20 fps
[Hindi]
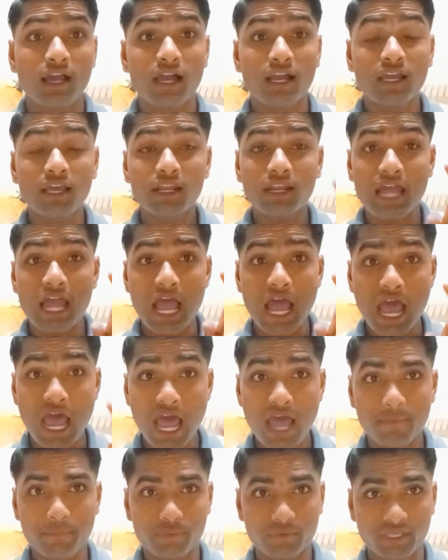अगर
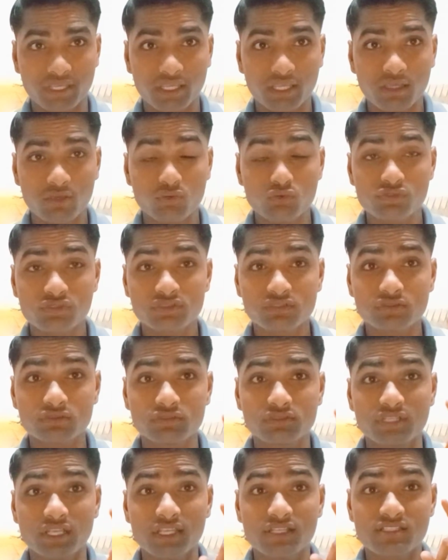आपके
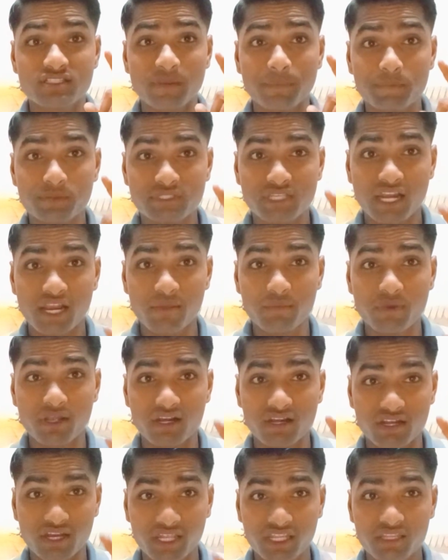उससे
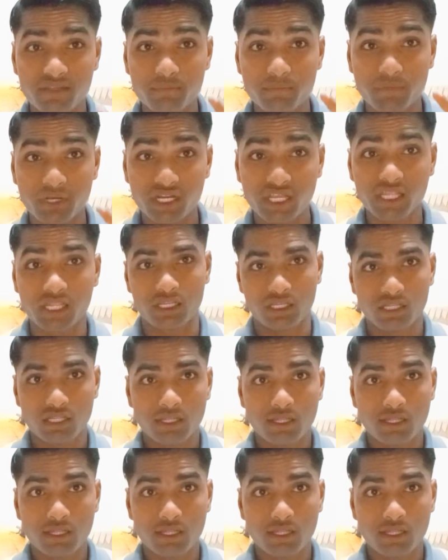सब्सक्राइबर नहीं बढ़े